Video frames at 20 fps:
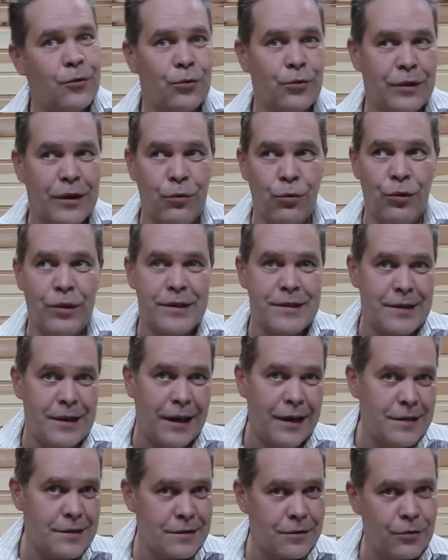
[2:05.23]
Ну, на улице
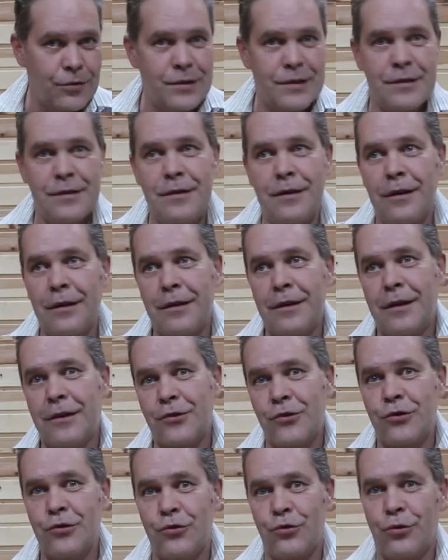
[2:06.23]
айс, то есть снег. Я
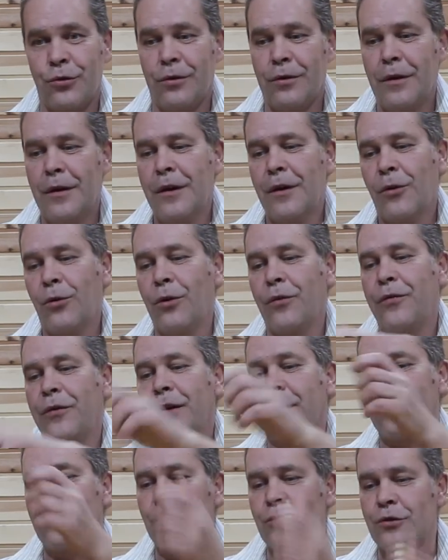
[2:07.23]
решил, что кофе
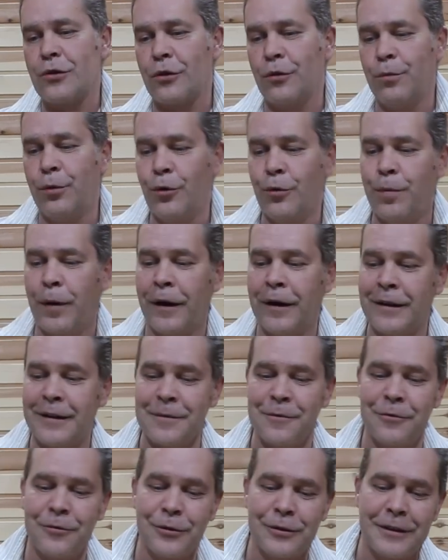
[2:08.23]
я тоже люблю,
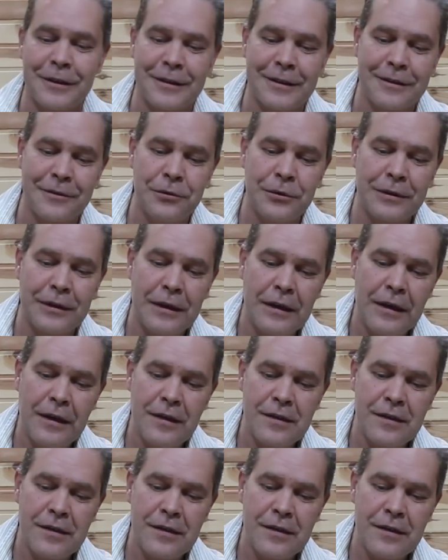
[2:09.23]
поэтому вот это вот.